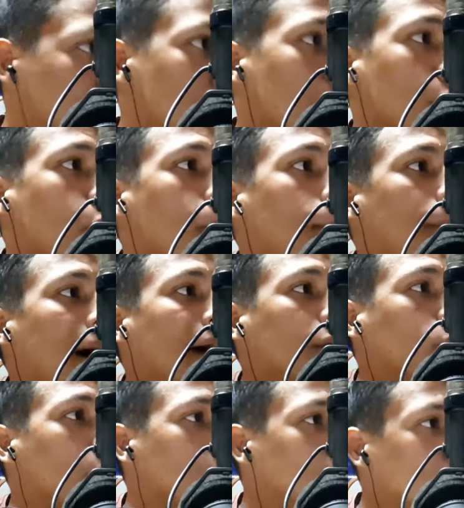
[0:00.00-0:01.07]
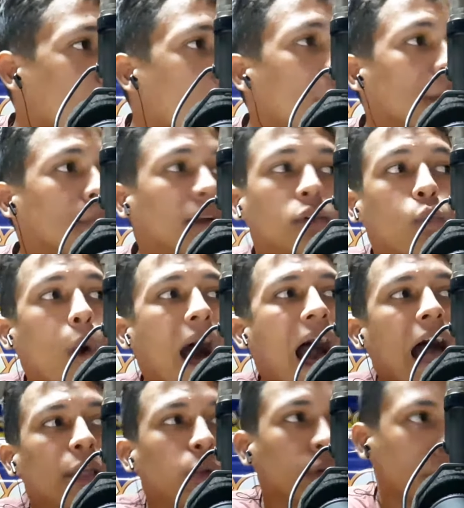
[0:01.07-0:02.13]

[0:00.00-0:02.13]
preocupar com o enorme quadro